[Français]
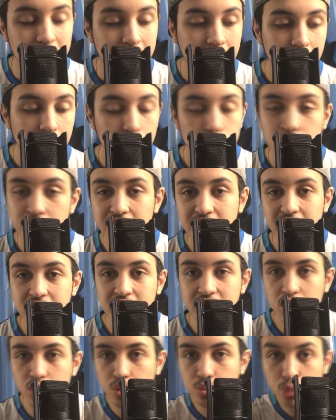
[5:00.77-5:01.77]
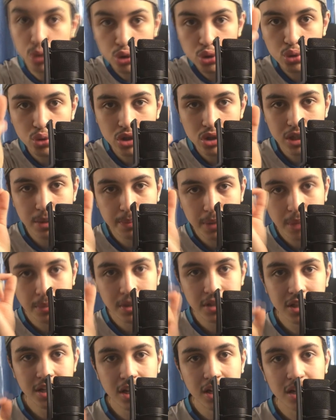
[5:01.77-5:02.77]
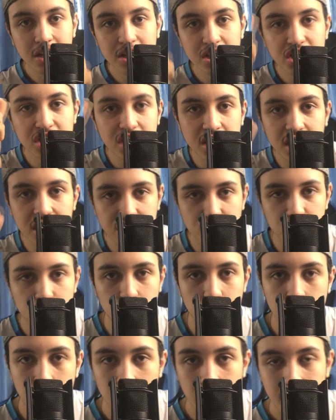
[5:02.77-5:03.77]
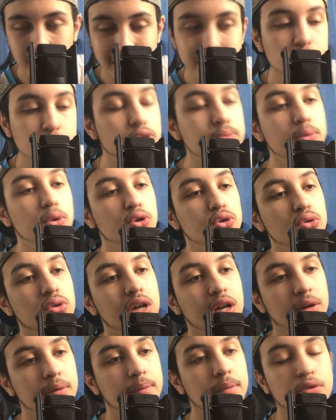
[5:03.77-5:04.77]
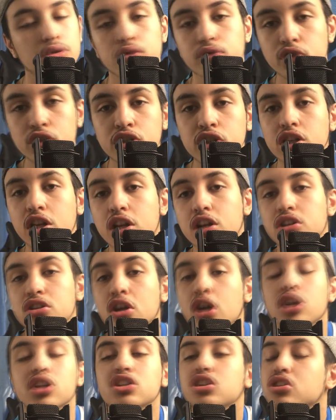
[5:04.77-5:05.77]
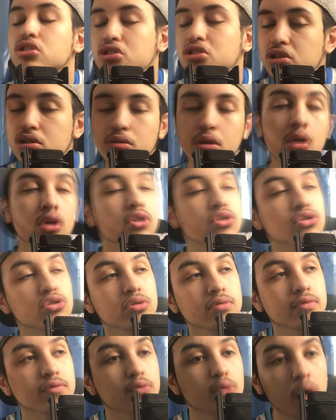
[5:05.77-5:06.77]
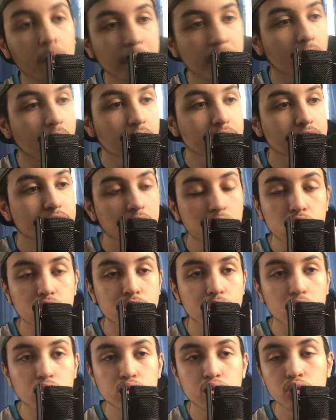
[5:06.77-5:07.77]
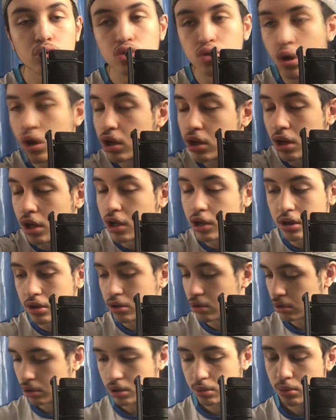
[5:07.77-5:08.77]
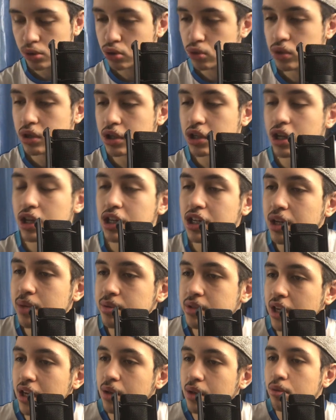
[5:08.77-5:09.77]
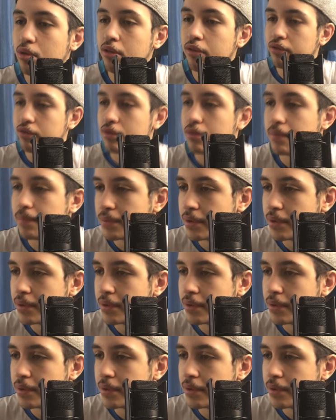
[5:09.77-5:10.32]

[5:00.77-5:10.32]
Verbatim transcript: Et là, on devait chercher le morceau qui permettait la régénération. Et ce morceau-là, devine qu'il a. Qui, voit par hasard le morceau que Le morceau, elle est comme ça, la meuf.